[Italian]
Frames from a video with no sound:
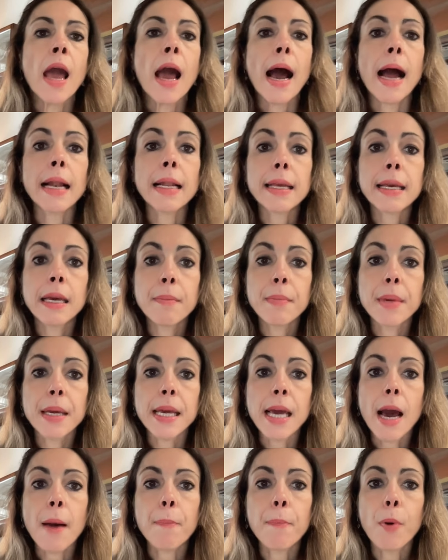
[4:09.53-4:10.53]

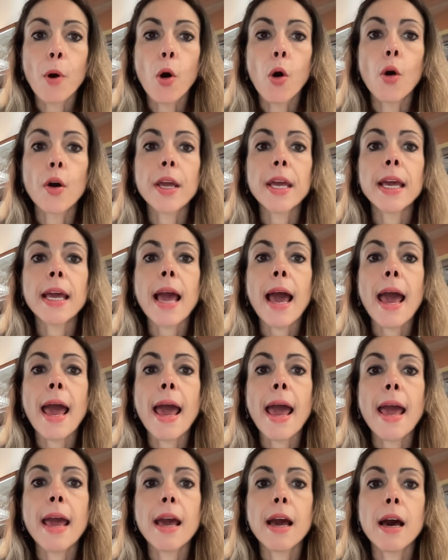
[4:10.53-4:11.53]
Alchimia poi
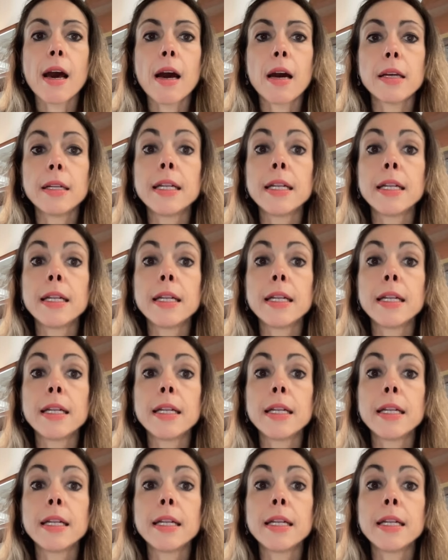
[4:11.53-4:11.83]
è eh,